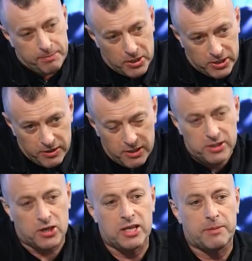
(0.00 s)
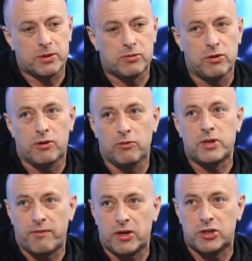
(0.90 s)
przestaje pić i, i zaczyna po prostu no,
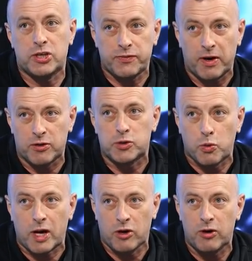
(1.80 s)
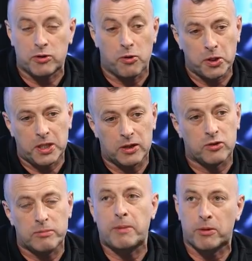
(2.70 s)
udawać trzeźwego, suchego
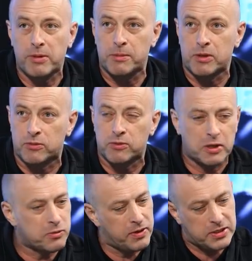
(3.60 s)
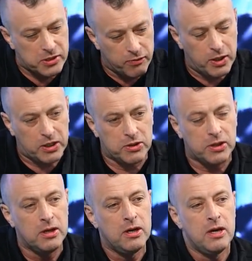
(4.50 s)
alkoholika, no to ma problemy. No to kwestia znowu
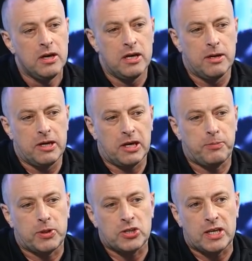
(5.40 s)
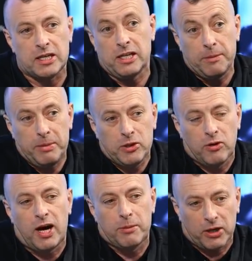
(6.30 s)
jakiegoś, y, jakiejś potężnej energii,
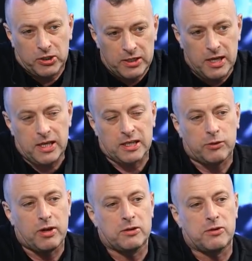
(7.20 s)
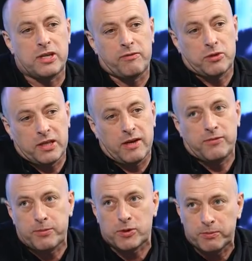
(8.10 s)
libido albo jakiejś innej energii, która została
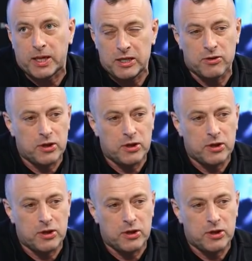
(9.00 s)
wykorzystana w sposób